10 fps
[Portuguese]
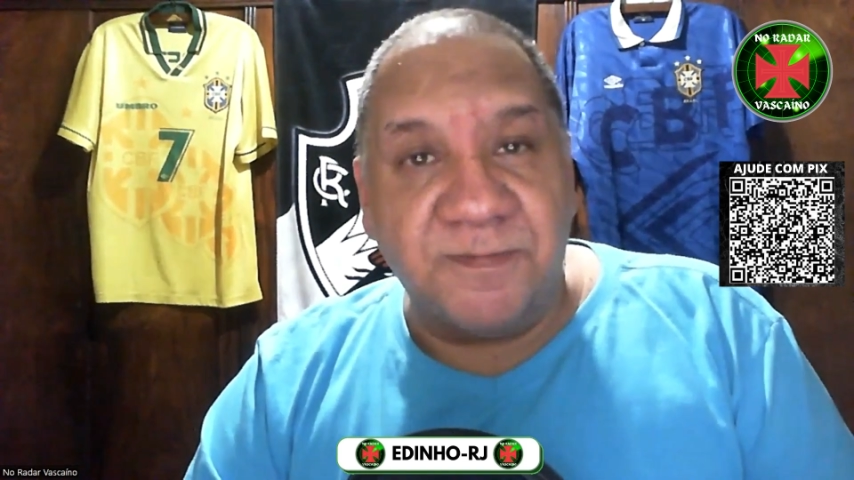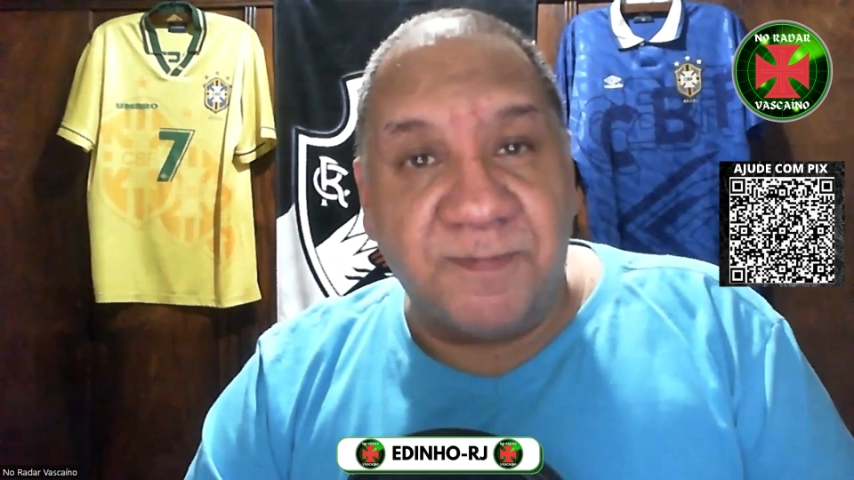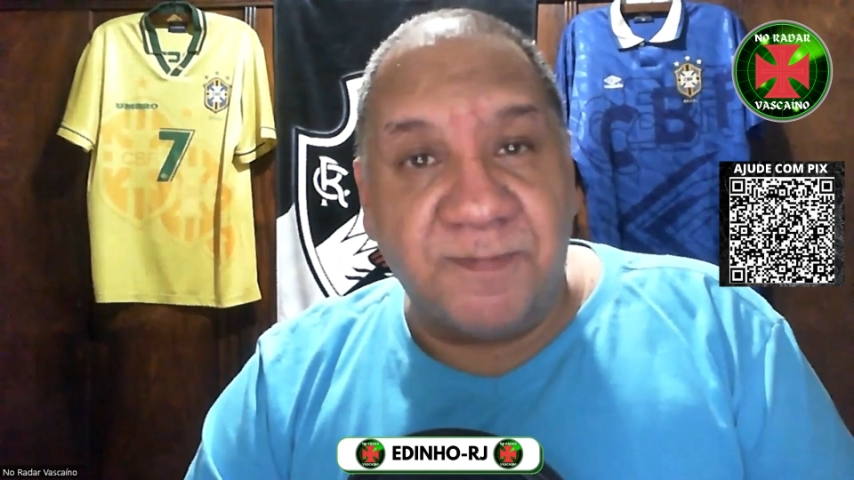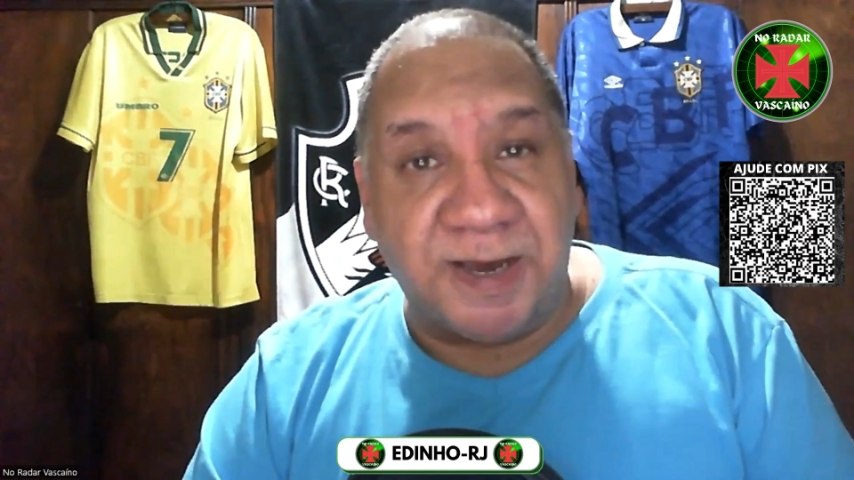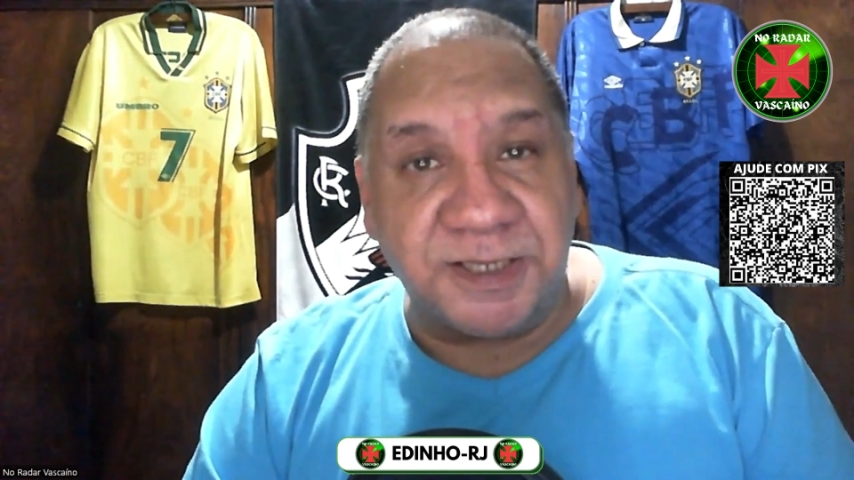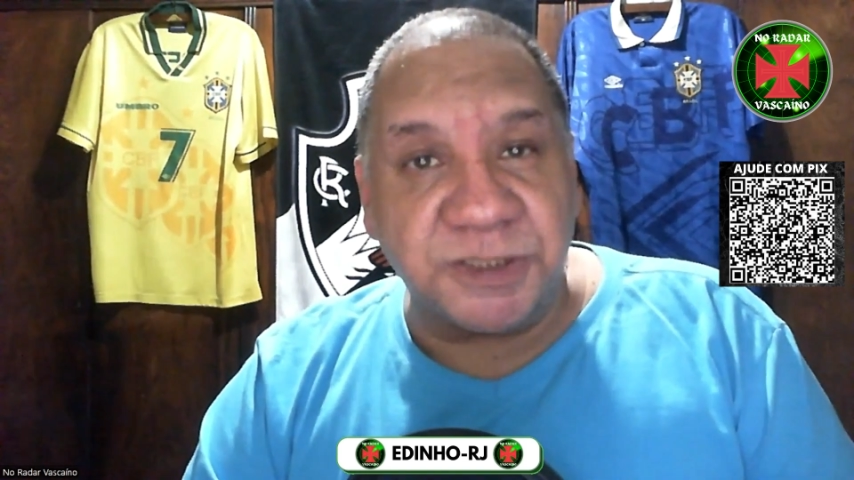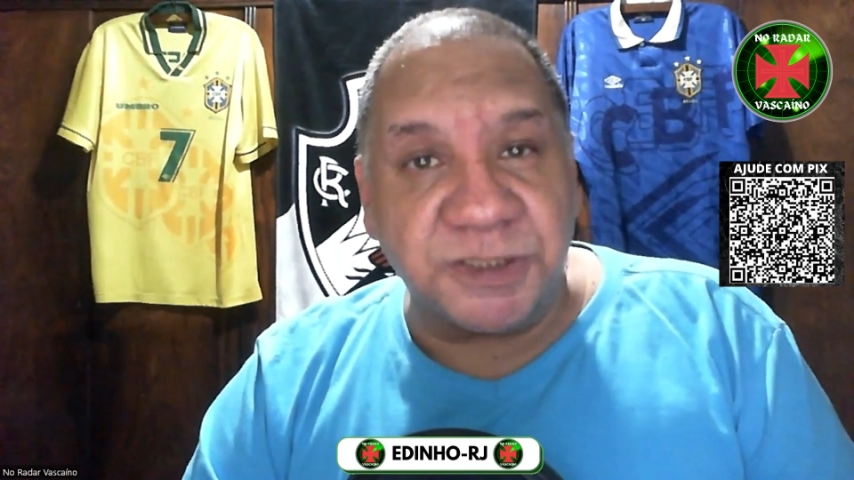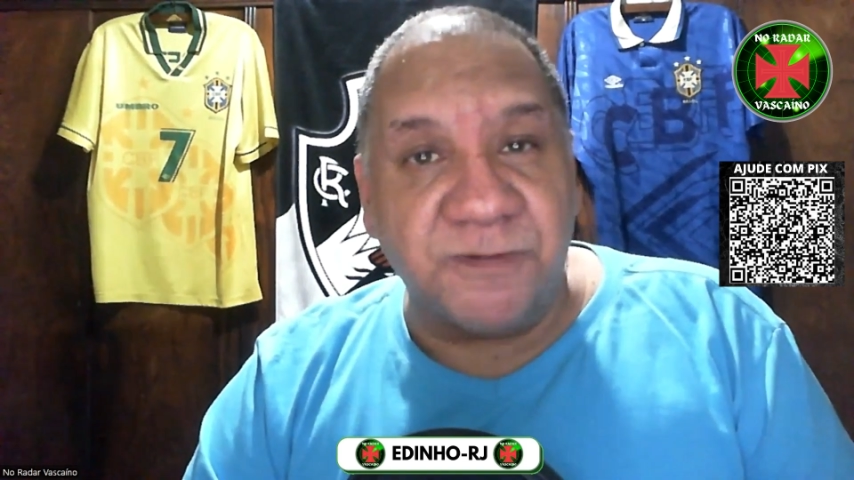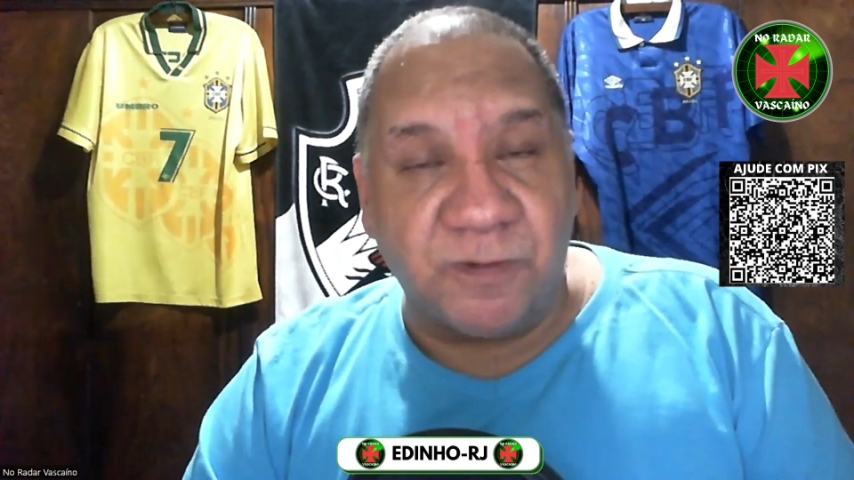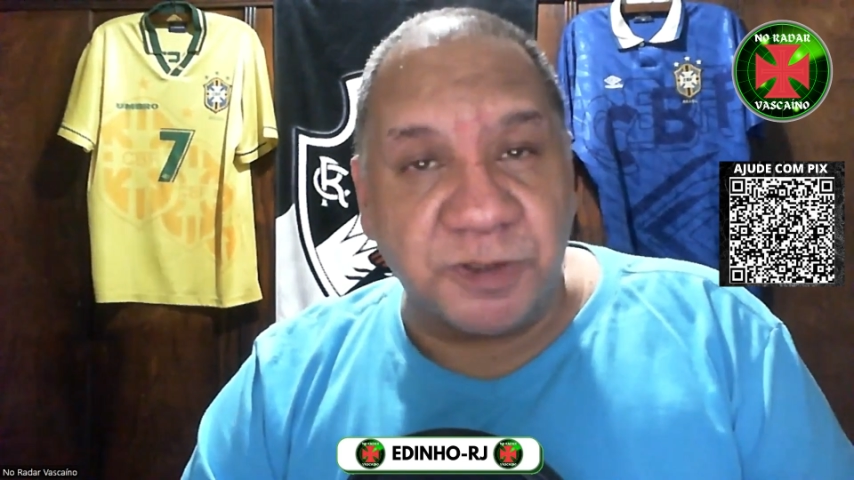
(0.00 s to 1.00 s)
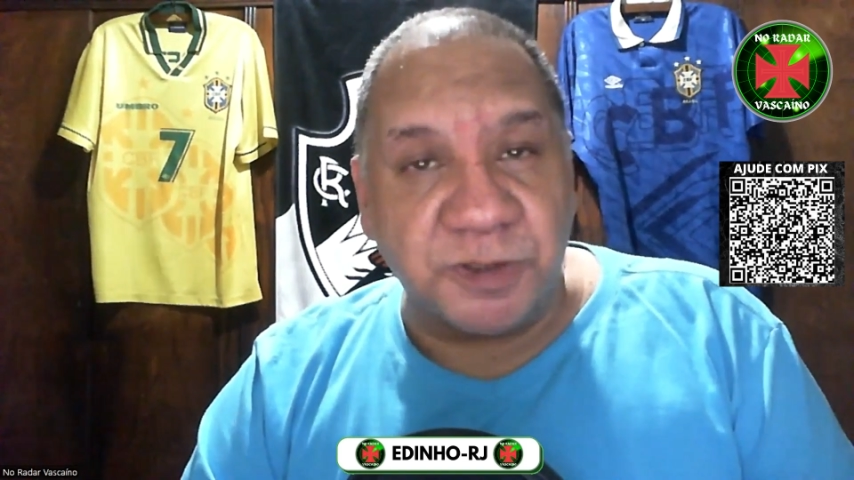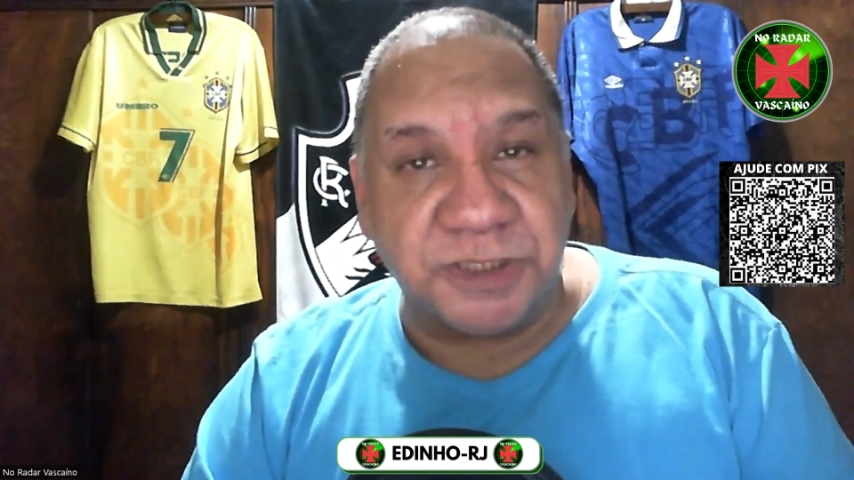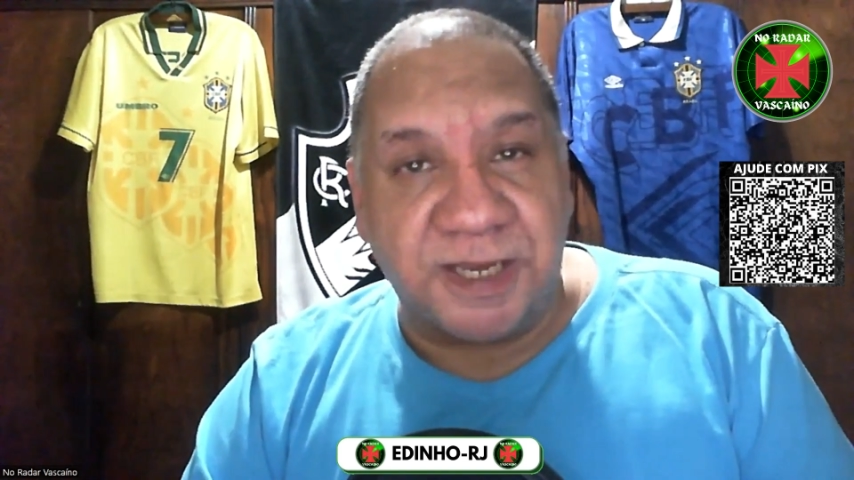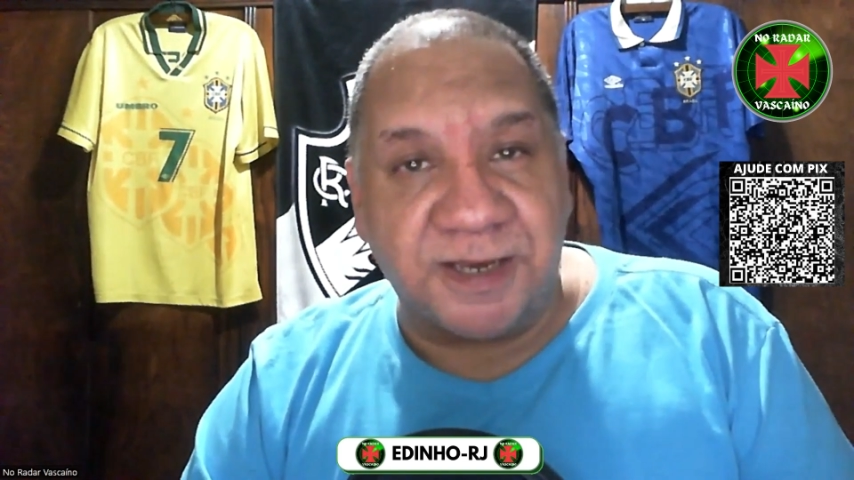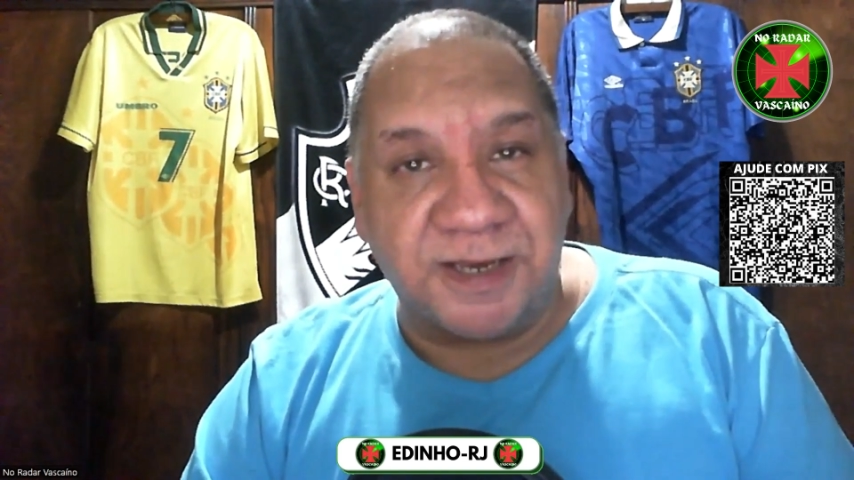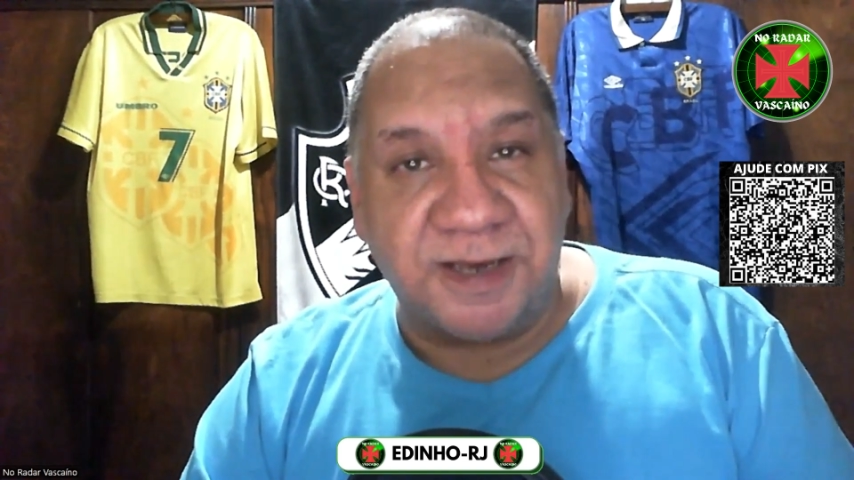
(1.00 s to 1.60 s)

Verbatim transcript: Mas vou estar